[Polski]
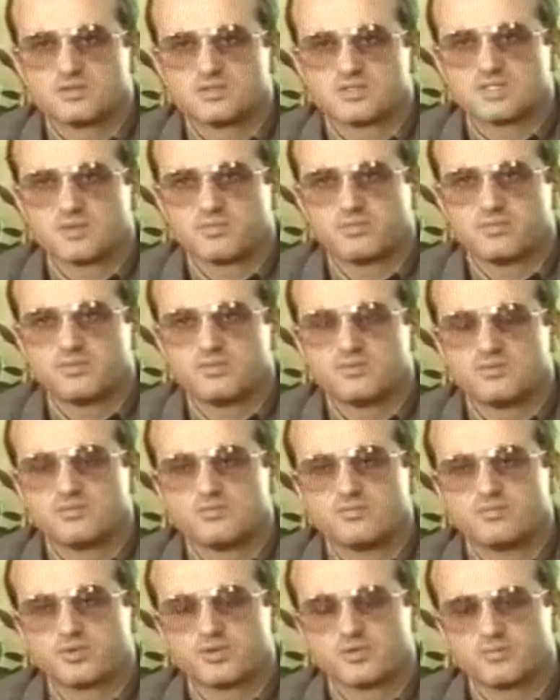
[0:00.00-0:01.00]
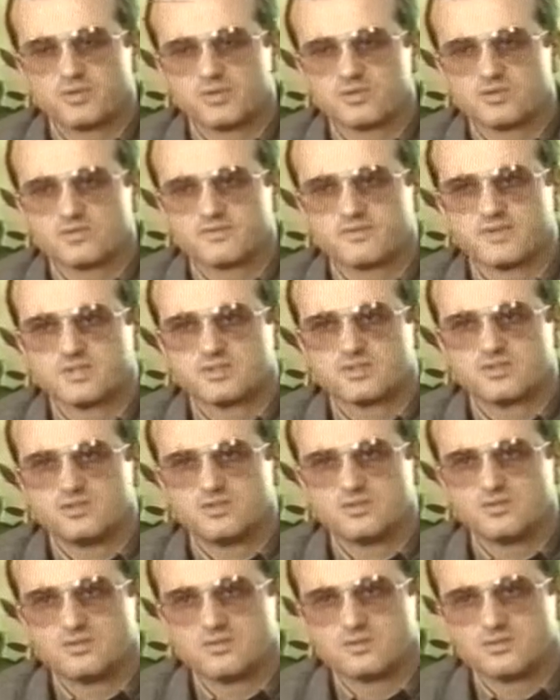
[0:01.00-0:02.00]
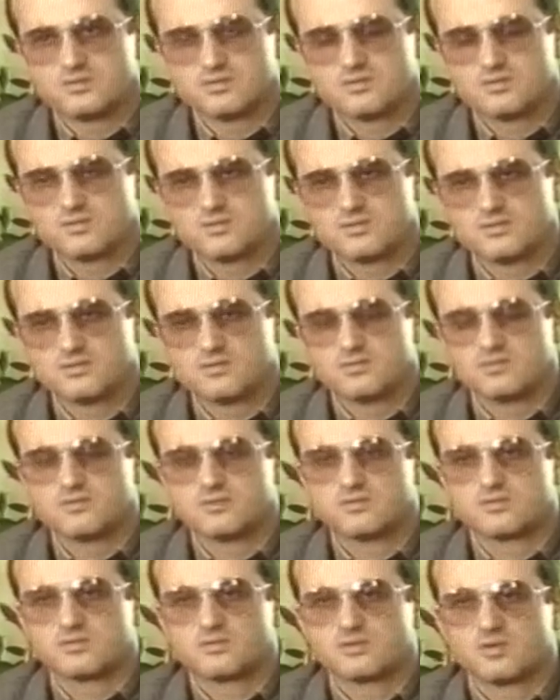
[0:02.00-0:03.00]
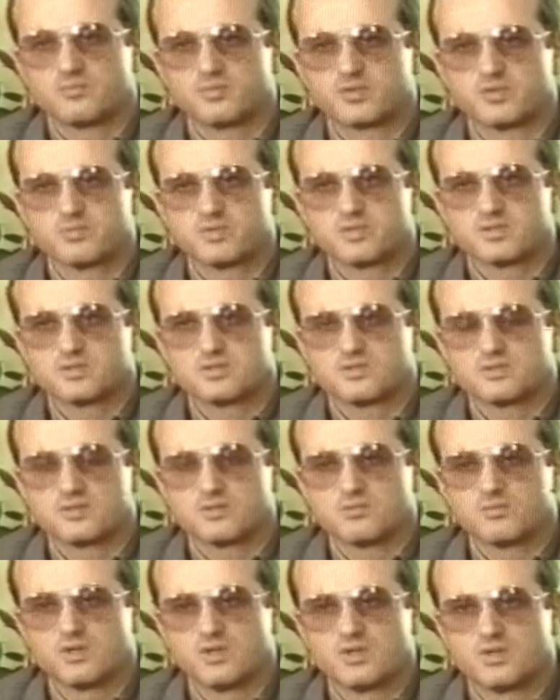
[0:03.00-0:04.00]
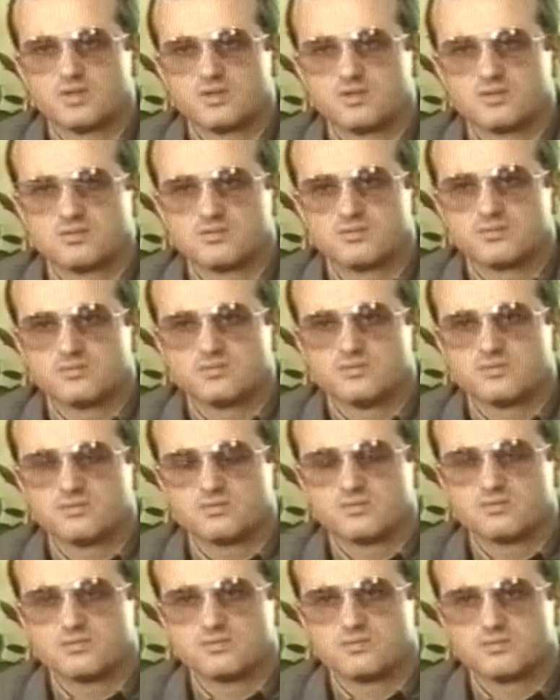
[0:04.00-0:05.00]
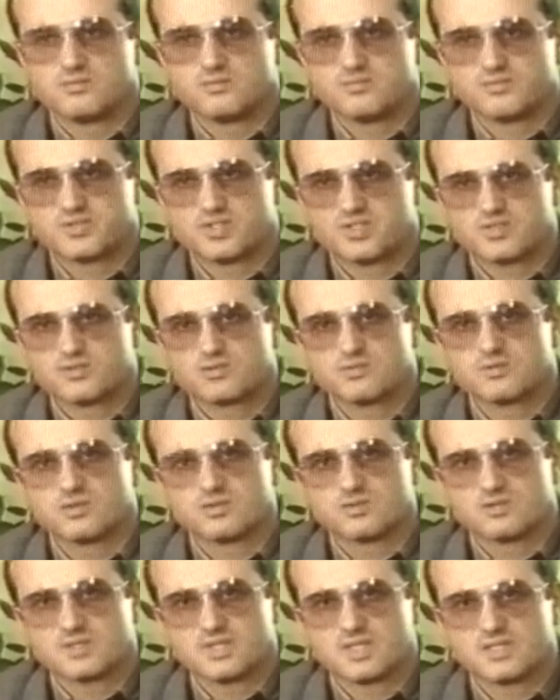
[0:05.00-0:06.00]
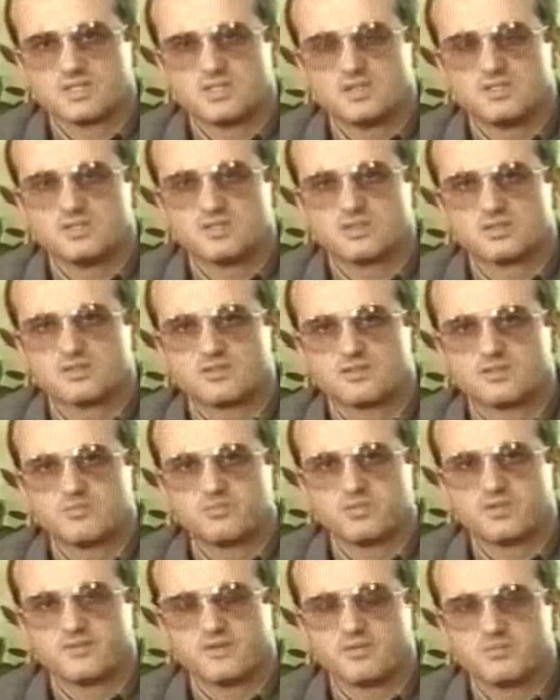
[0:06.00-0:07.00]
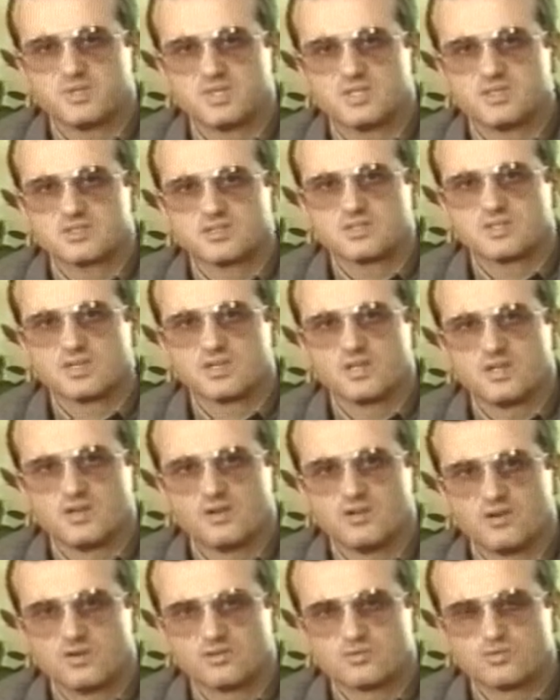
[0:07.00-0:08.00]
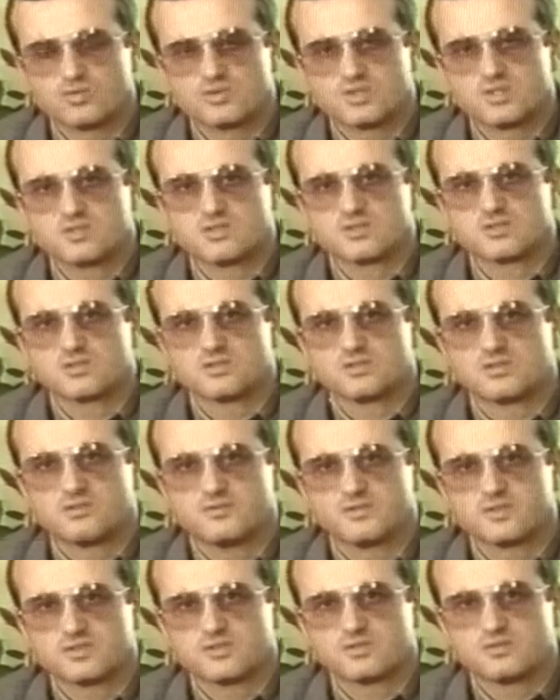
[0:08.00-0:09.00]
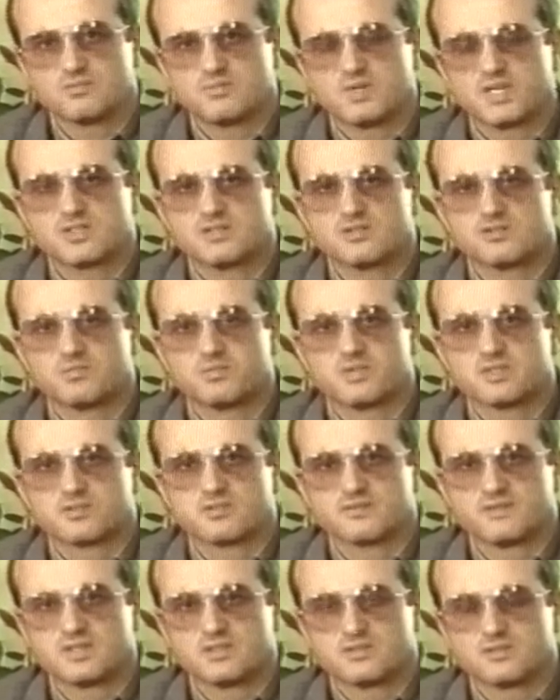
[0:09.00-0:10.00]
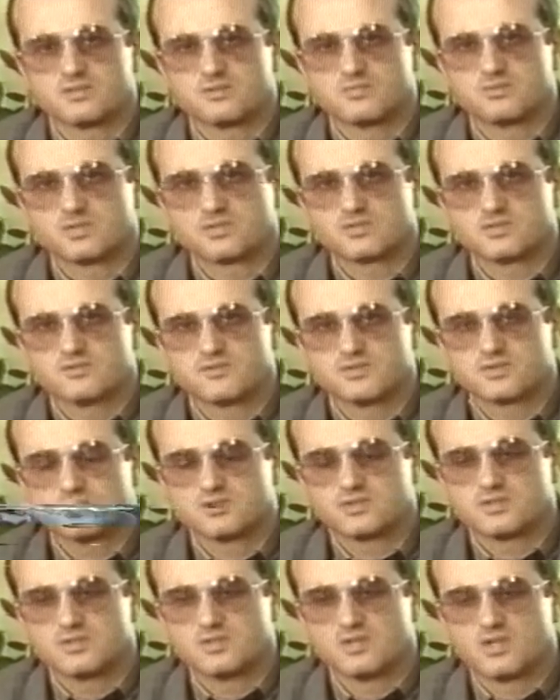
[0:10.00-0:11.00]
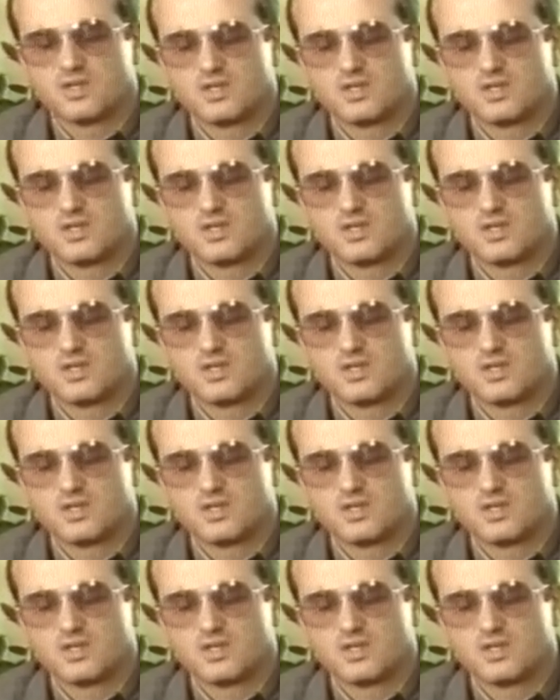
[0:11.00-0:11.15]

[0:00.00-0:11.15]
zaproponować i tą propozycją y, przesunąć na te linie typowo miejskie, o dużej częstotliwości, bardziej dopasowanej do możliwości